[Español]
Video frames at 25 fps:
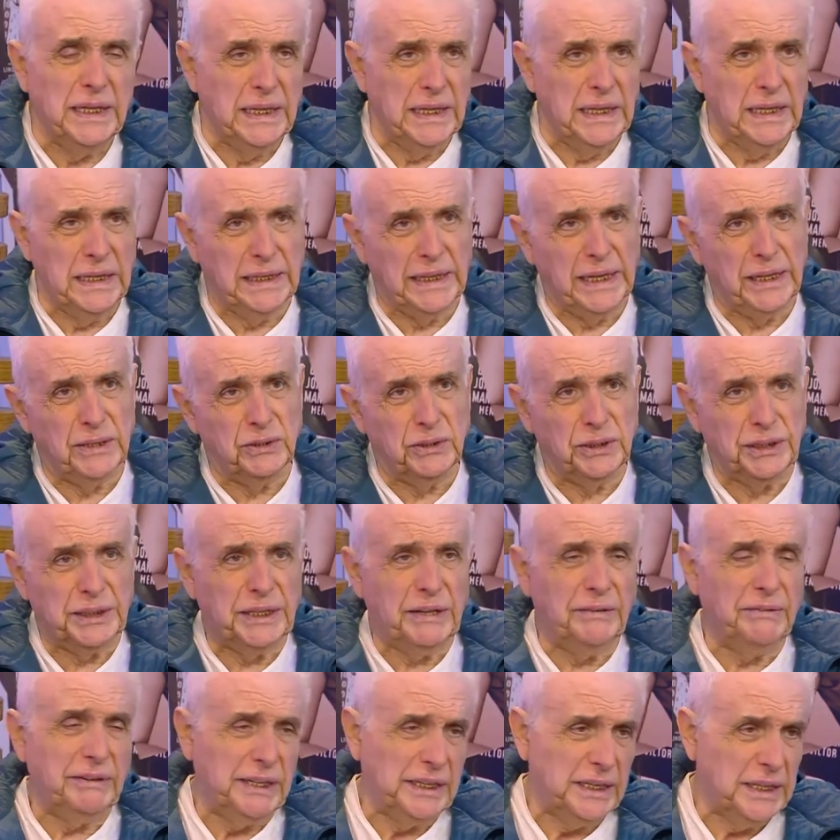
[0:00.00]
el gallo que
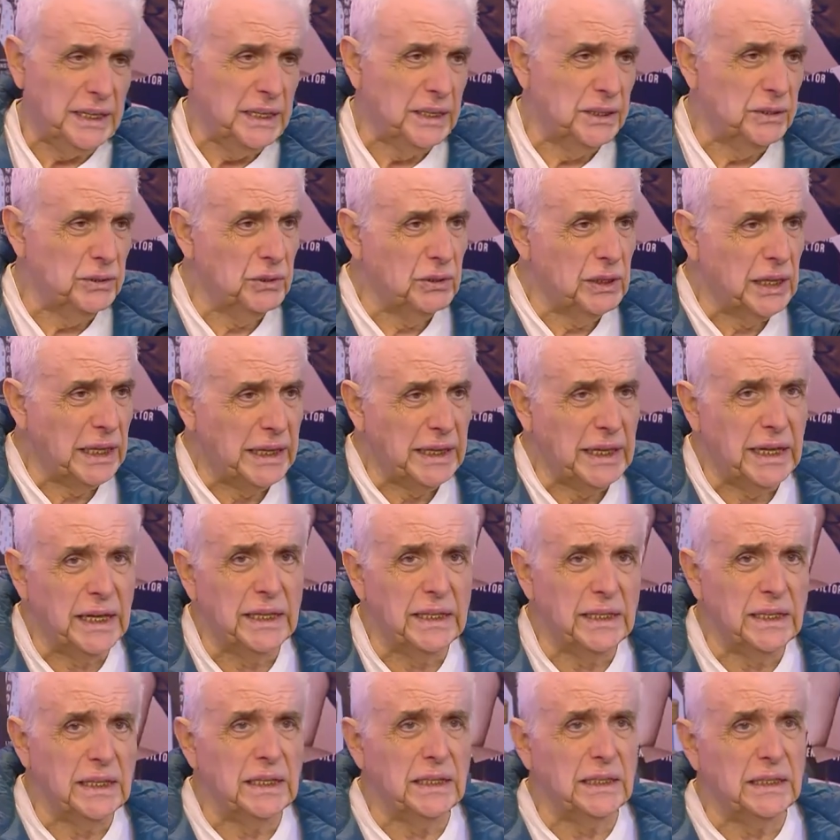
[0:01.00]
está barriendo la
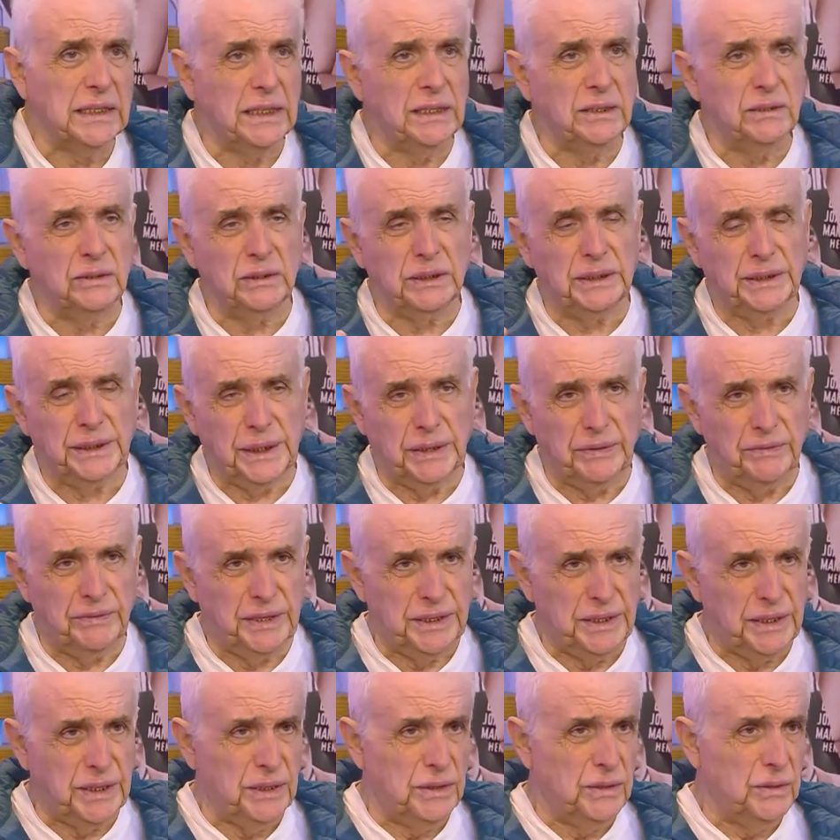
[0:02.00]
calle, el gallo que está
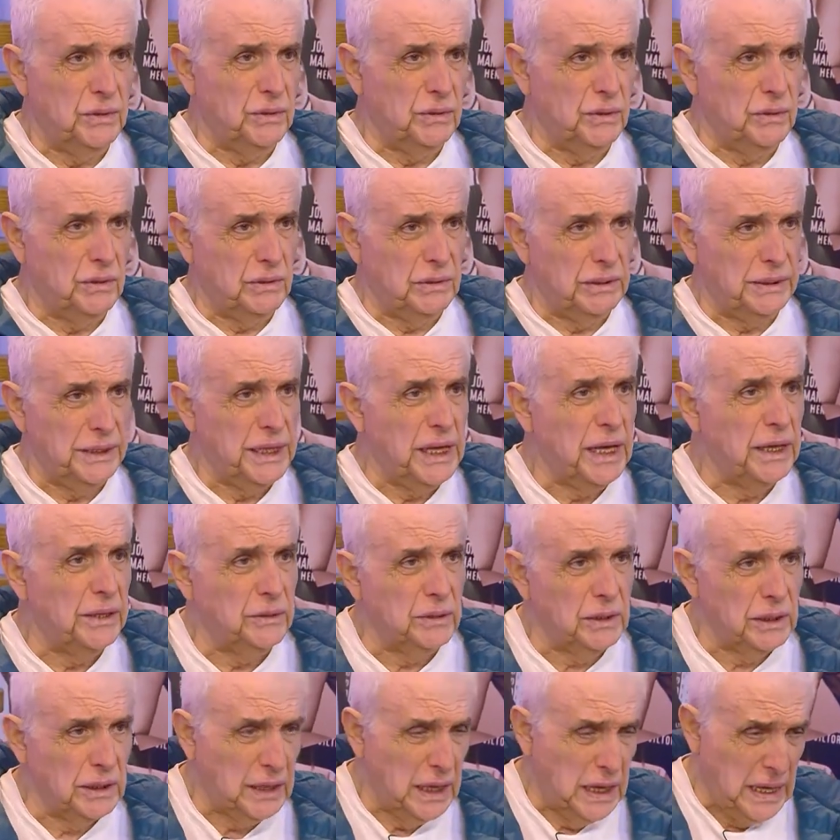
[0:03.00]
vendiendo
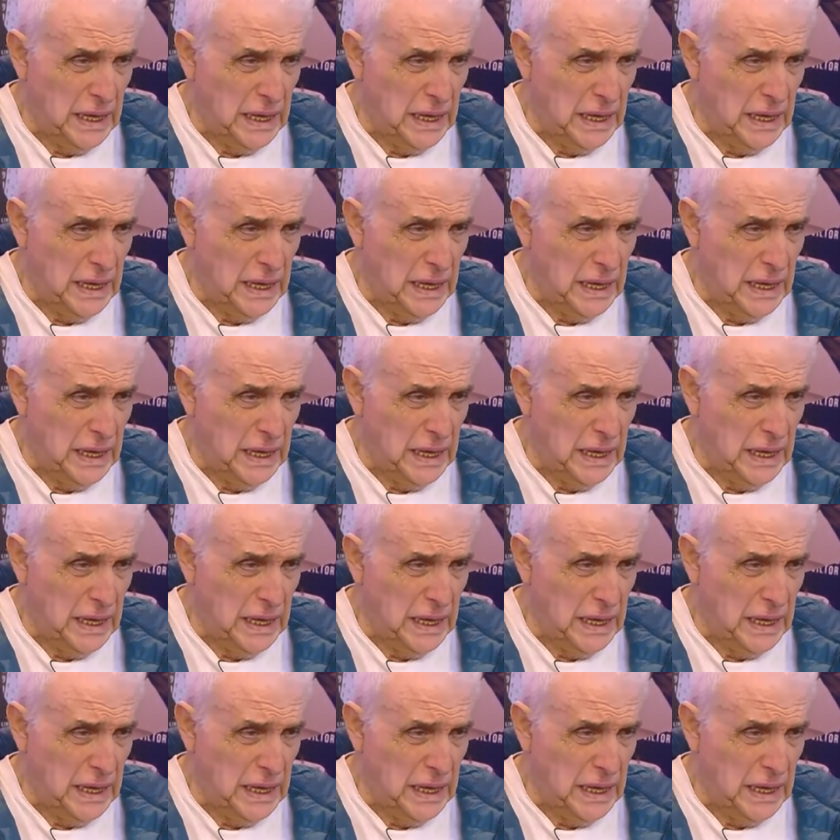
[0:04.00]
diario,